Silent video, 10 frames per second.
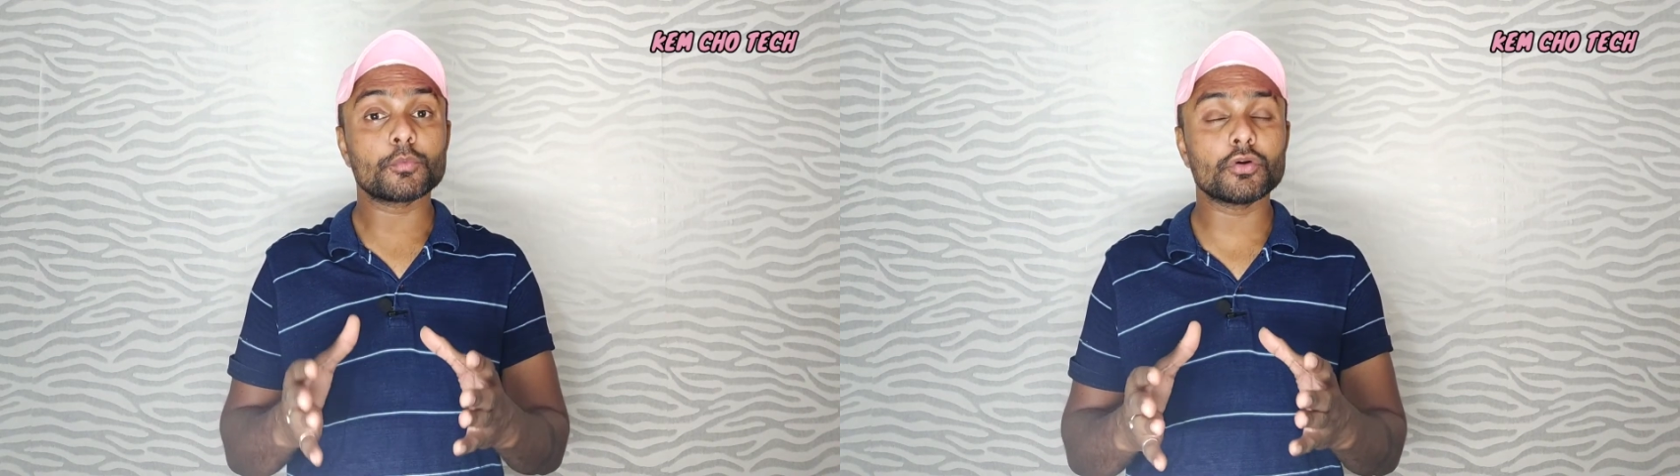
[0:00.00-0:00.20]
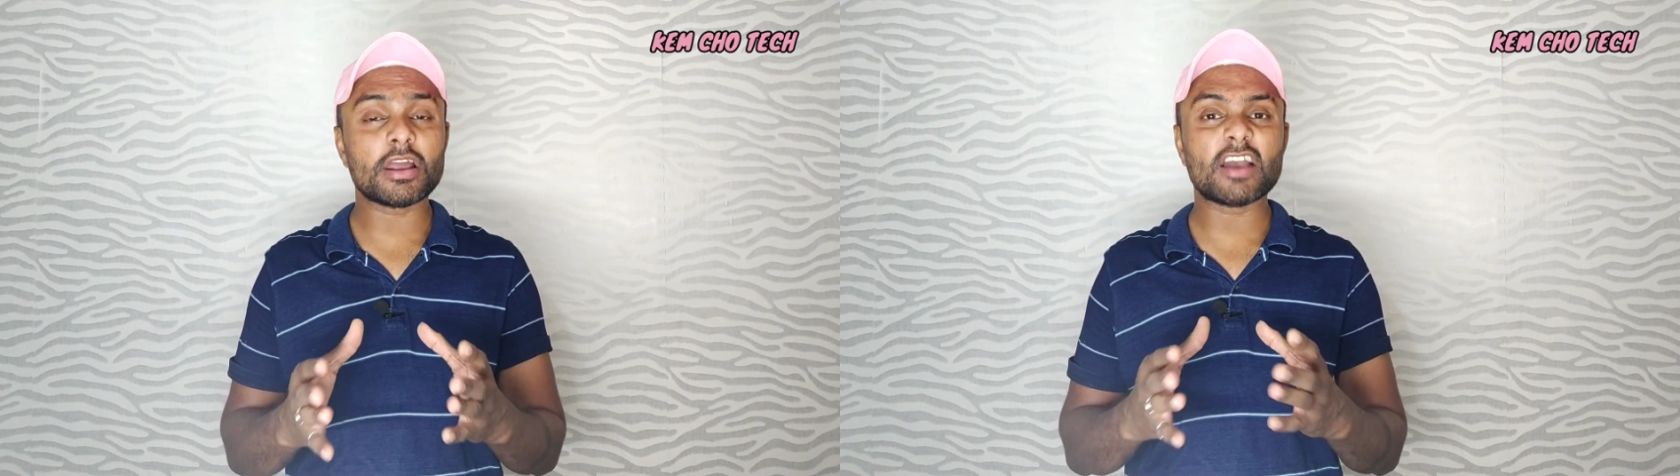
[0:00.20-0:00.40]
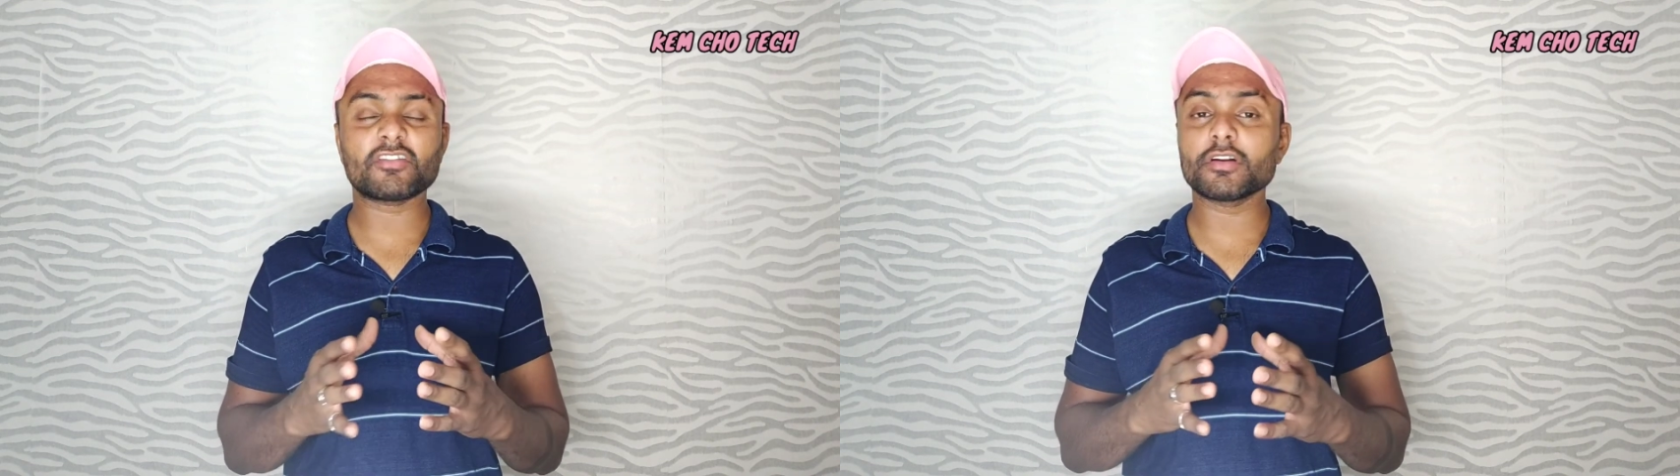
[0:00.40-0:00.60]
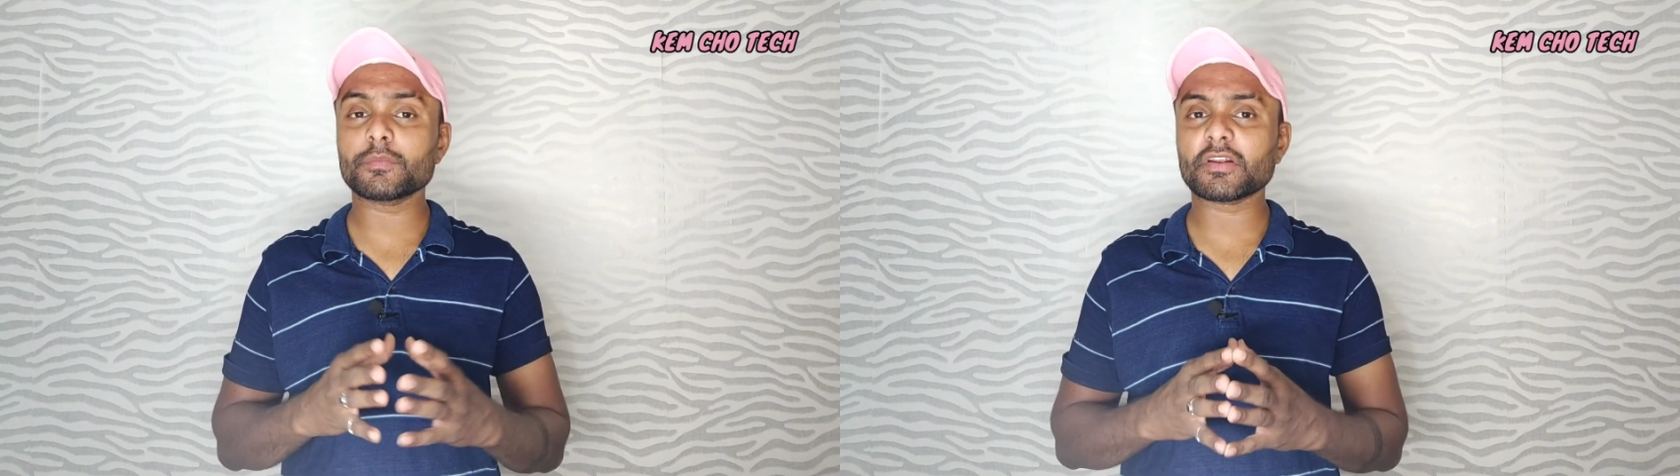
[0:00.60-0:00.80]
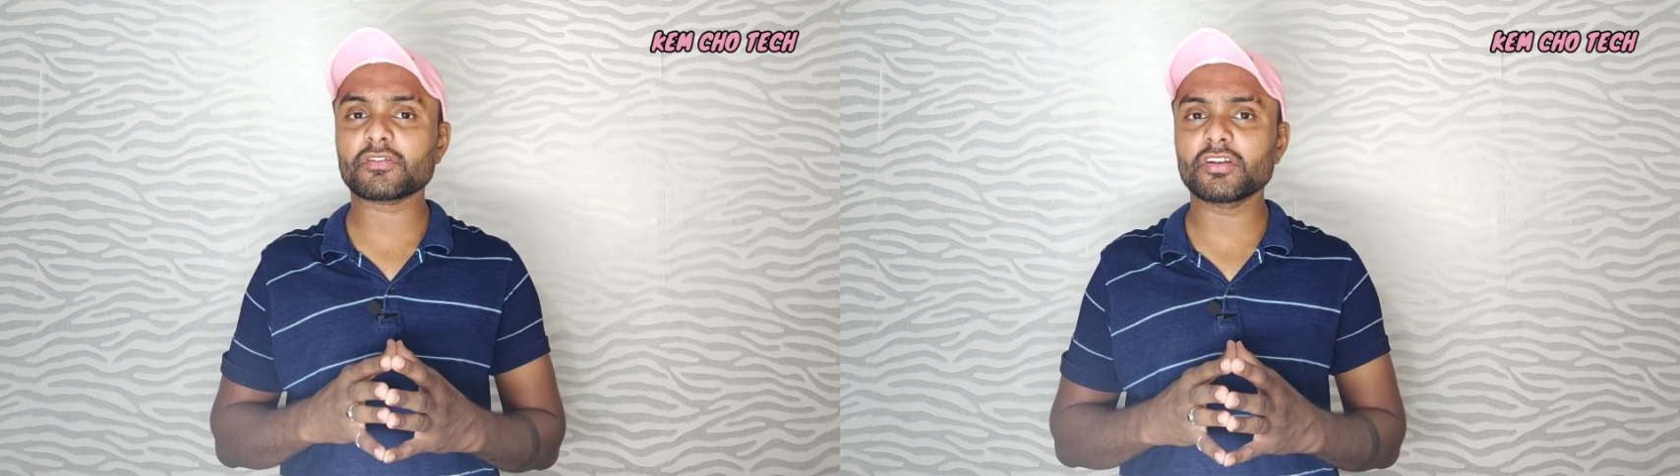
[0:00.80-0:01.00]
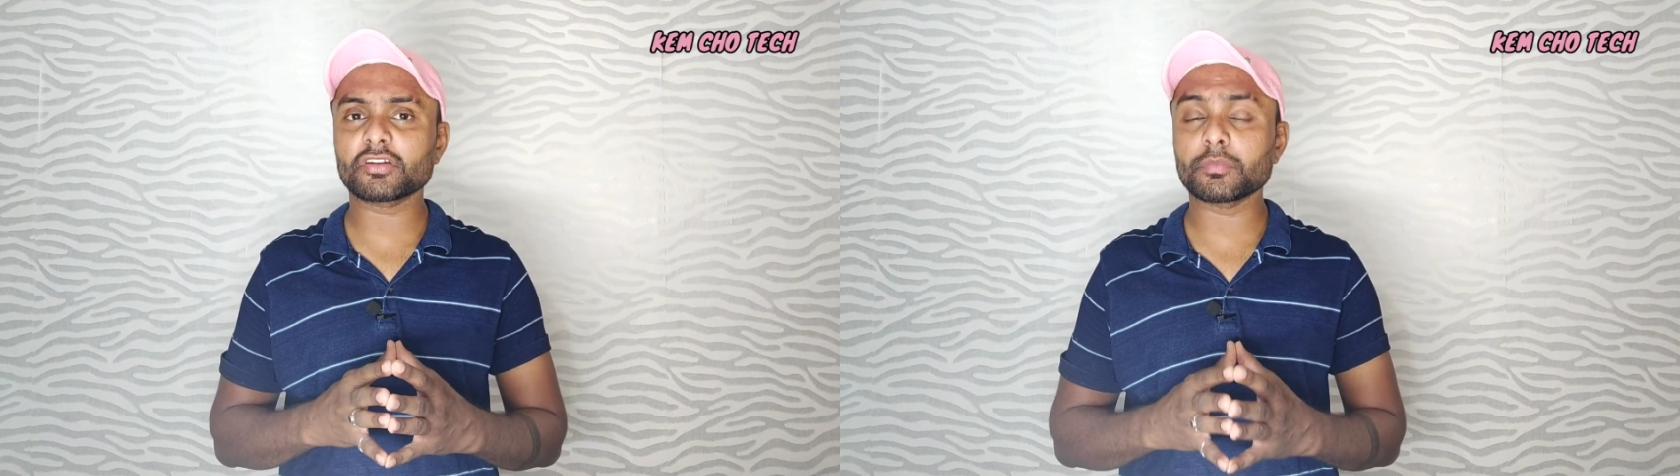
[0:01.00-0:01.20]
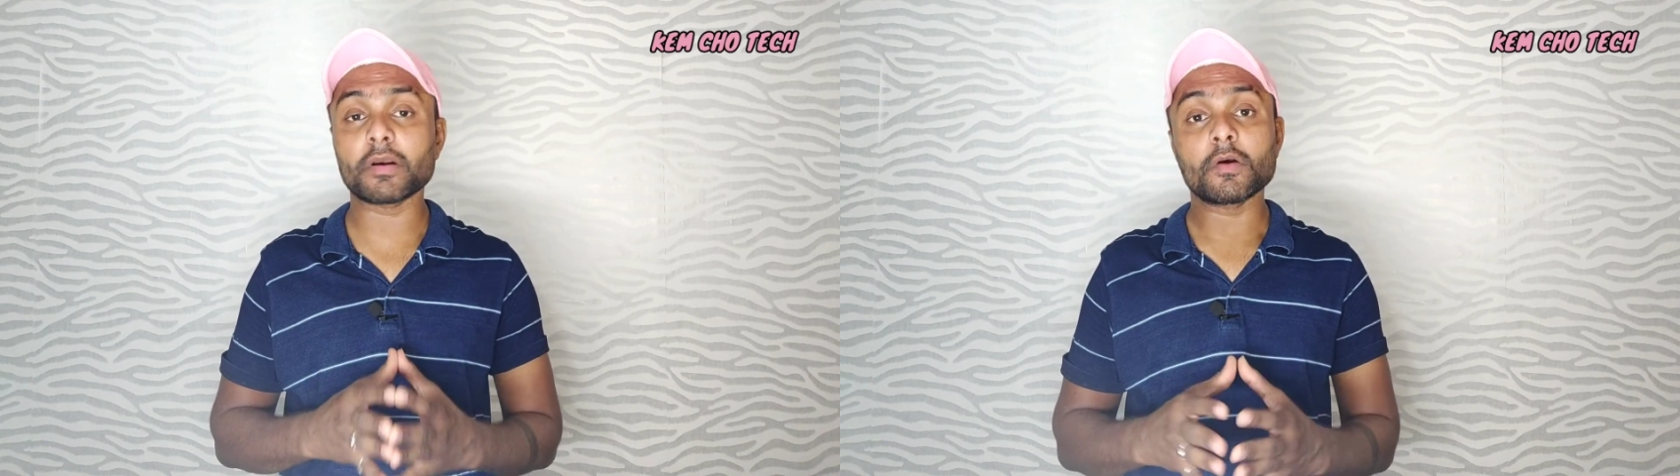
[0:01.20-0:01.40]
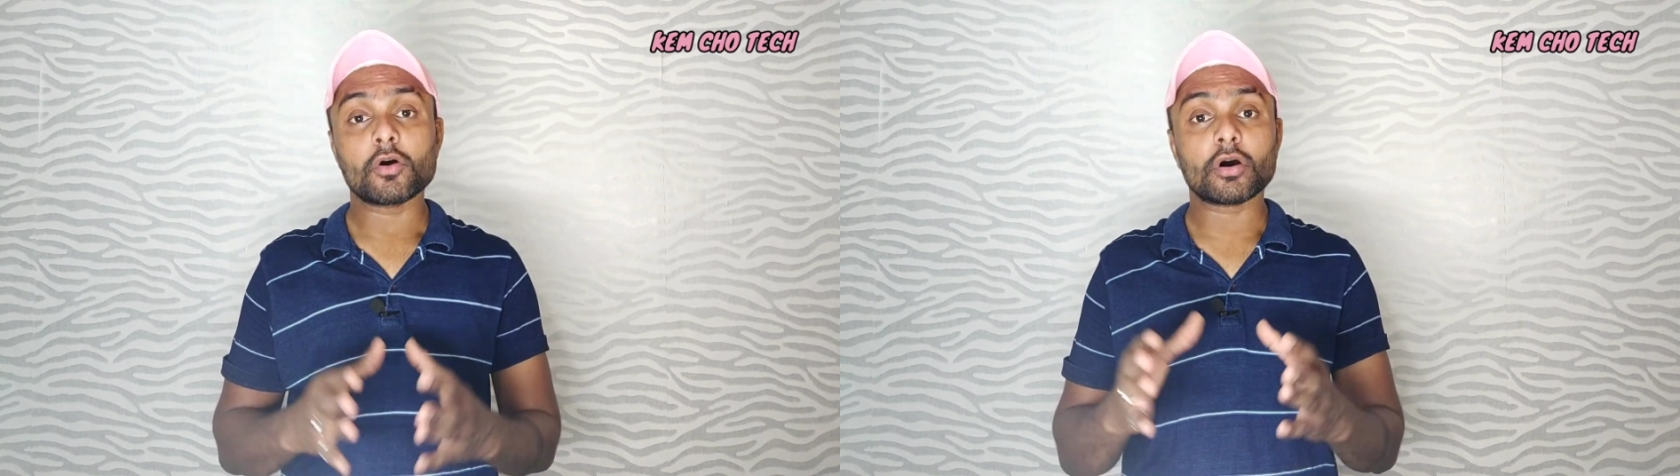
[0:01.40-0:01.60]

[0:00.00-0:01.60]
फुल एच डी प्लस डिस्प्ले